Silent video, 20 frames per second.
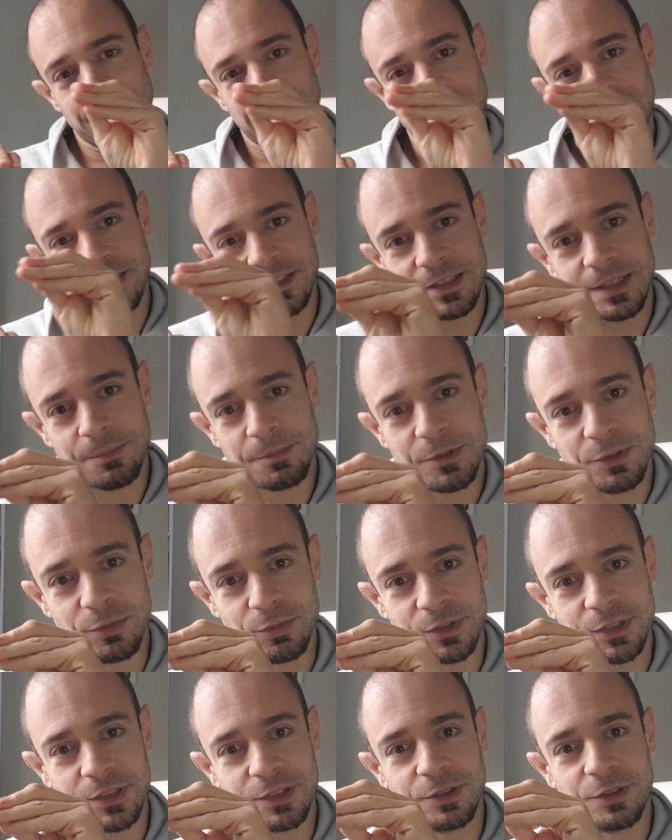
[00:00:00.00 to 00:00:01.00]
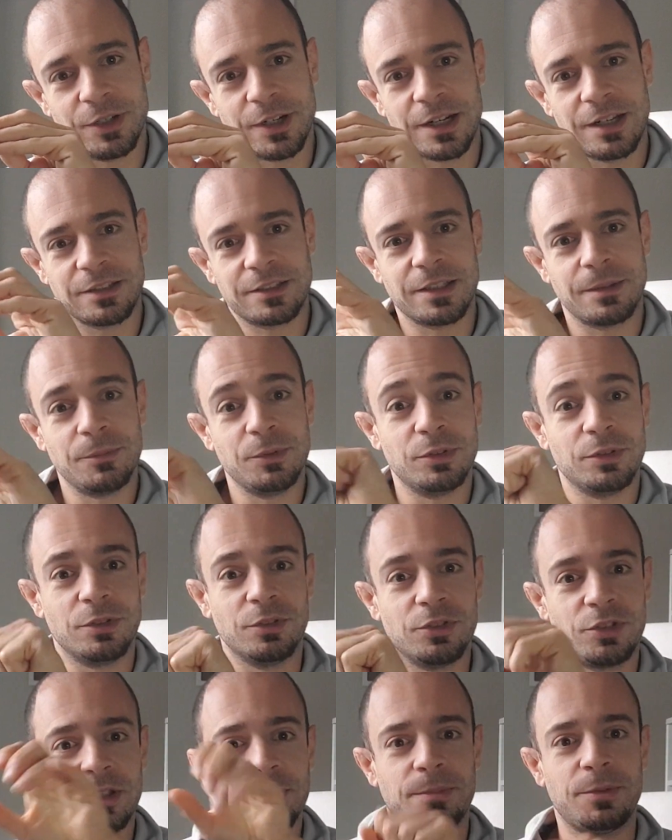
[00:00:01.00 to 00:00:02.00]
la stamp duty, ora la stamp duty
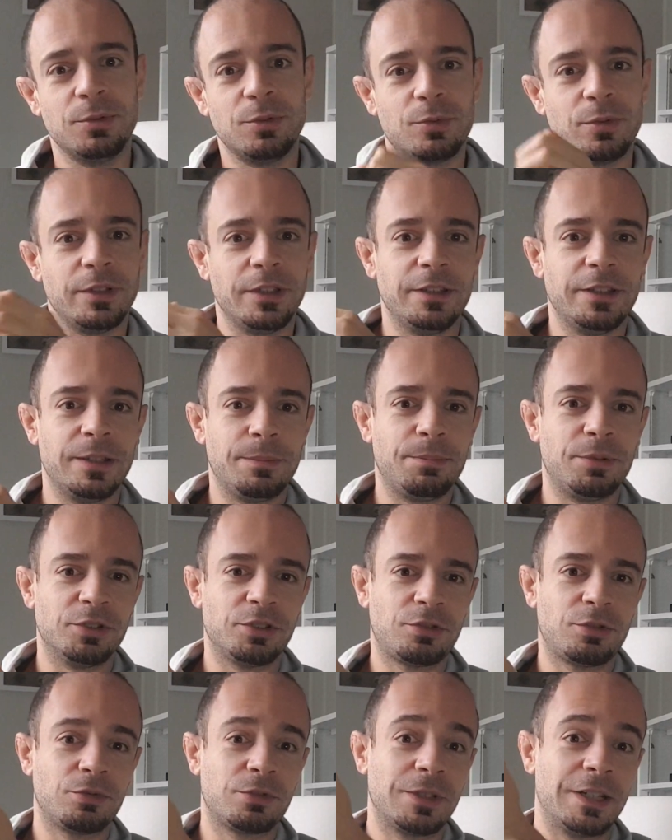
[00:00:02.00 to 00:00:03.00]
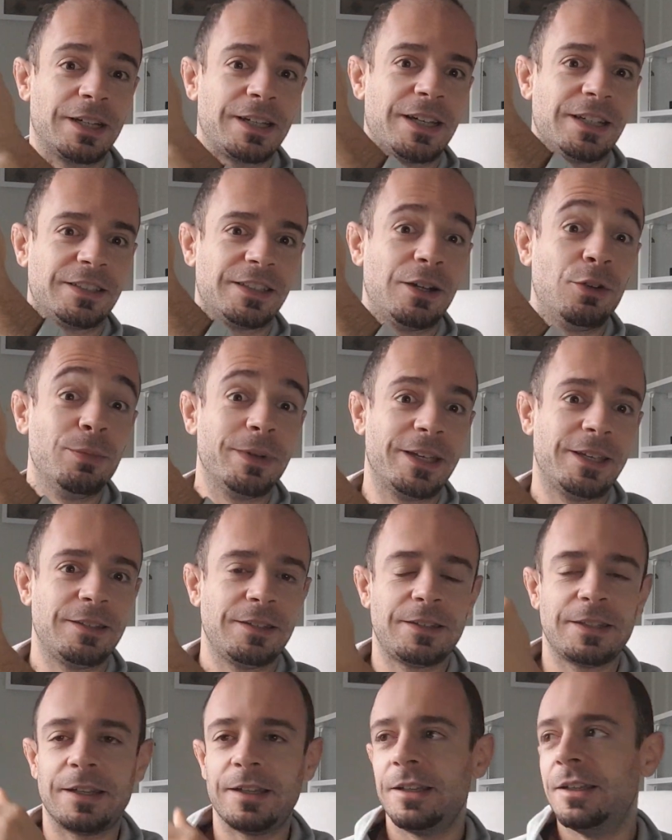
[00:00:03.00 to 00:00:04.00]
non c'è più, quindi il deposito sulla casa
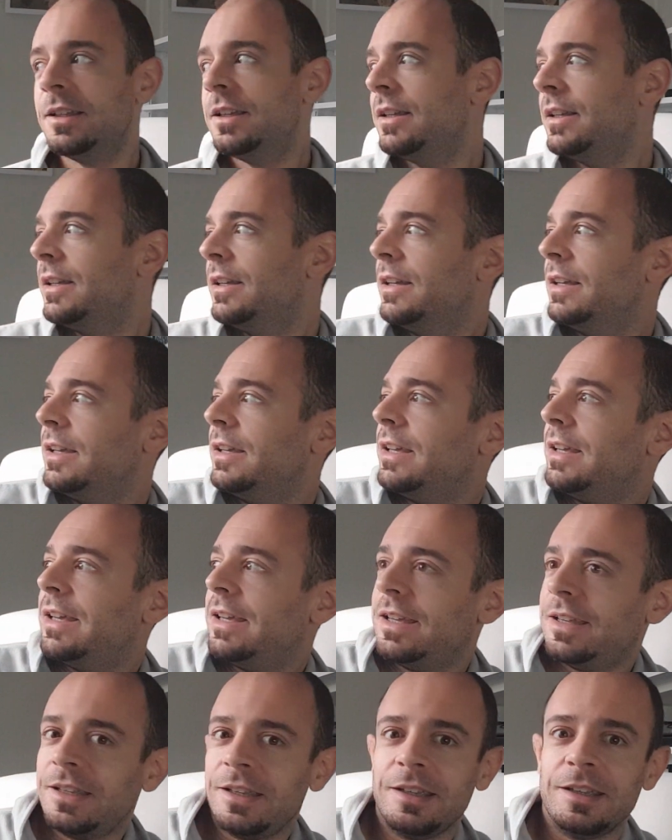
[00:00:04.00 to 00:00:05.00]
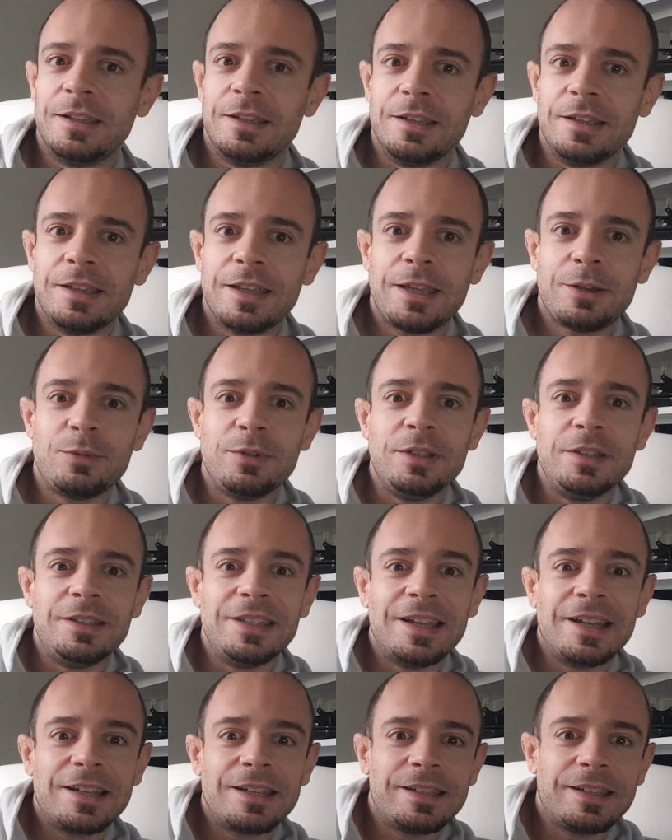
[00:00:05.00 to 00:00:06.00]
aumenta e, e, e
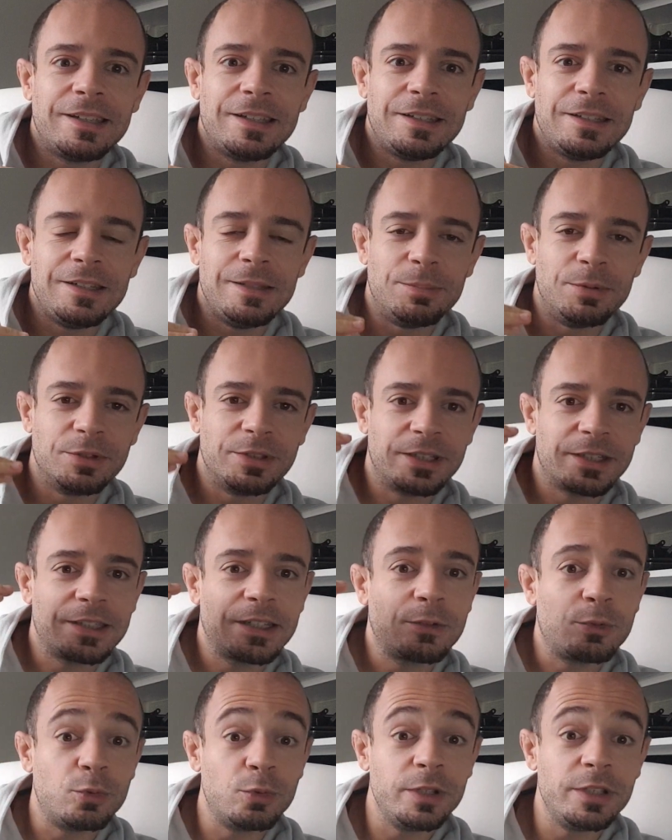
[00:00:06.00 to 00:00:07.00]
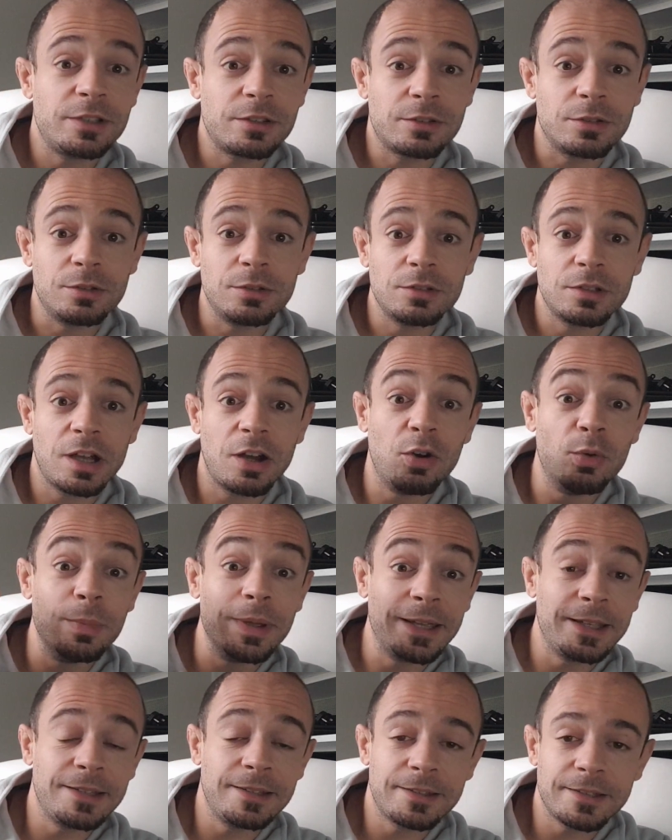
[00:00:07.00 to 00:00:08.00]
quindi anche il potere d'acquisto
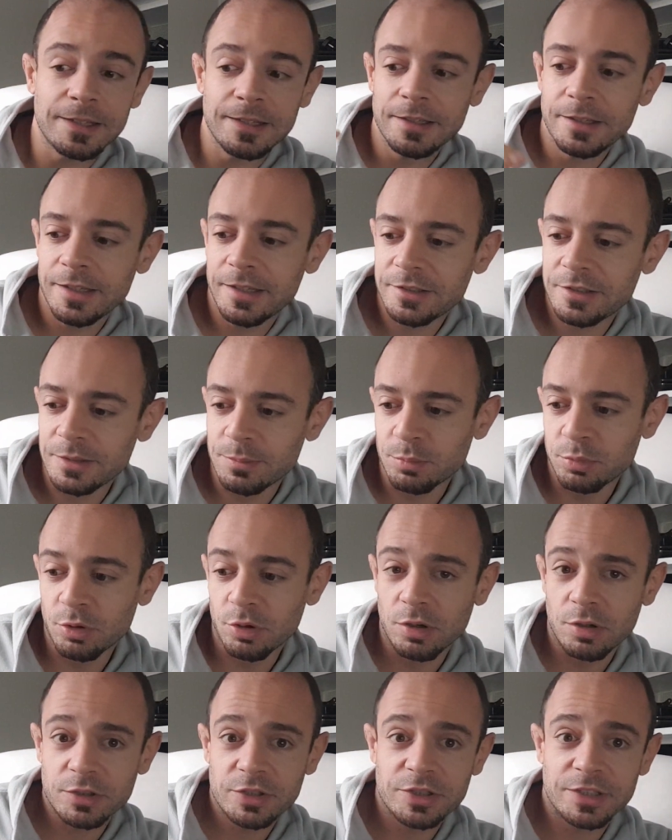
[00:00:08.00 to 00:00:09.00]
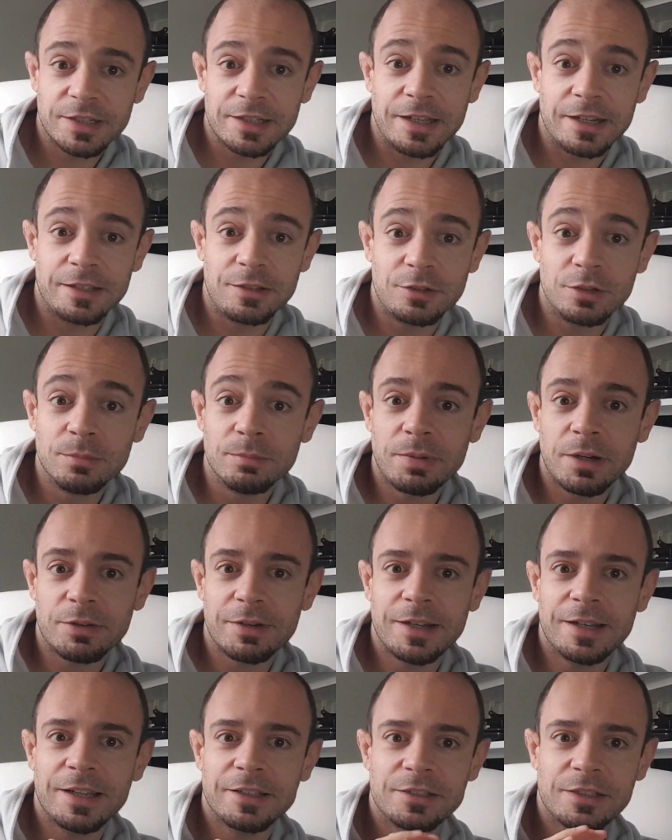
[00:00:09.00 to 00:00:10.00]
aumenta e si può cercare di comprare
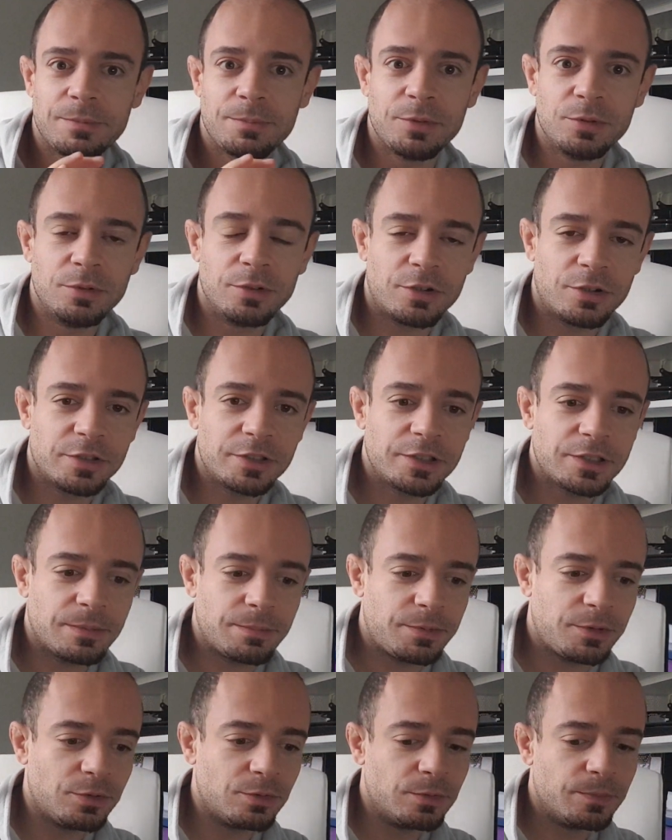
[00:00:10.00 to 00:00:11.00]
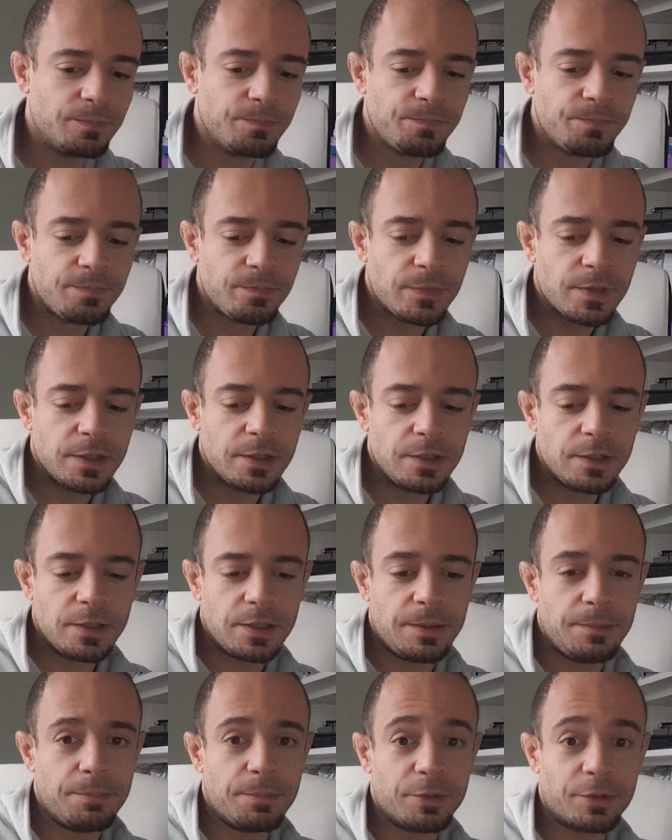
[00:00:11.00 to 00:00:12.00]
una casa più grossa, più
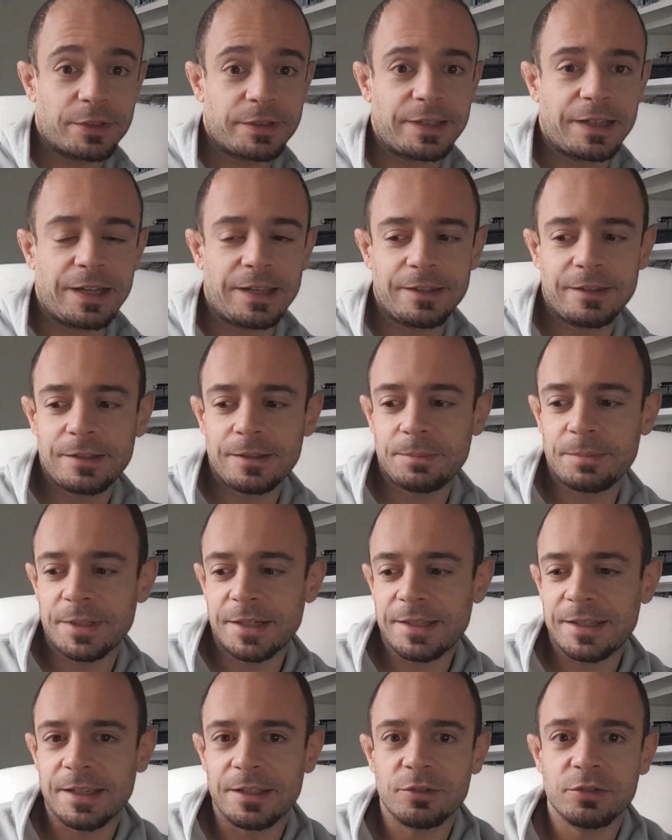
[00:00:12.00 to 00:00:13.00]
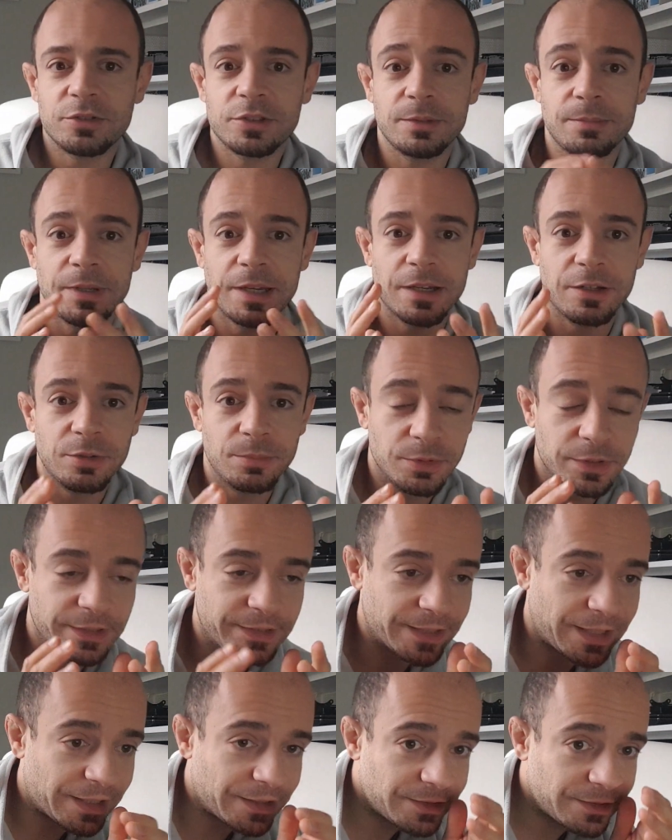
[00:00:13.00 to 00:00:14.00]
importante perché non si pagano più le
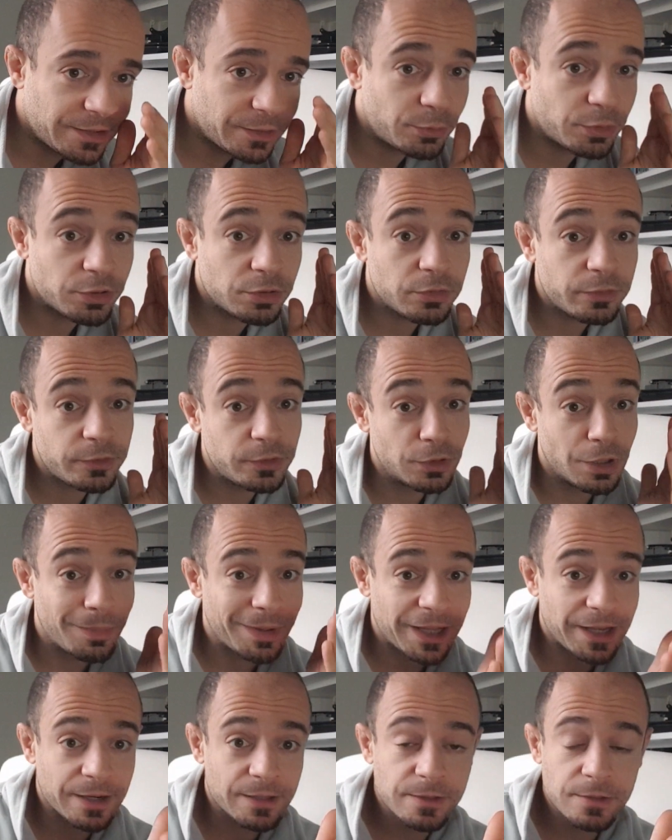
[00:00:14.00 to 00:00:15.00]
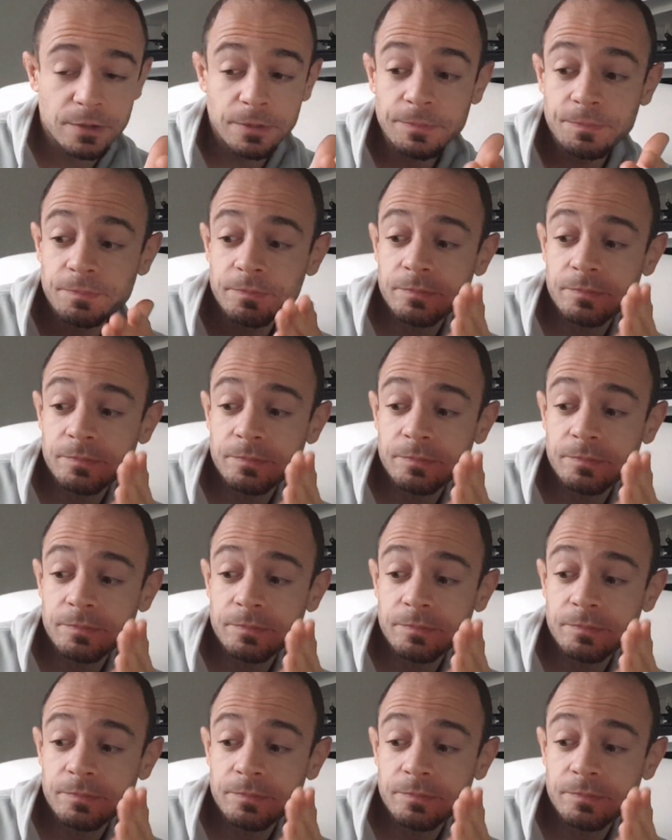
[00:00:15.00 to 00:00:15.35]
tasse. Questo fino a marzo.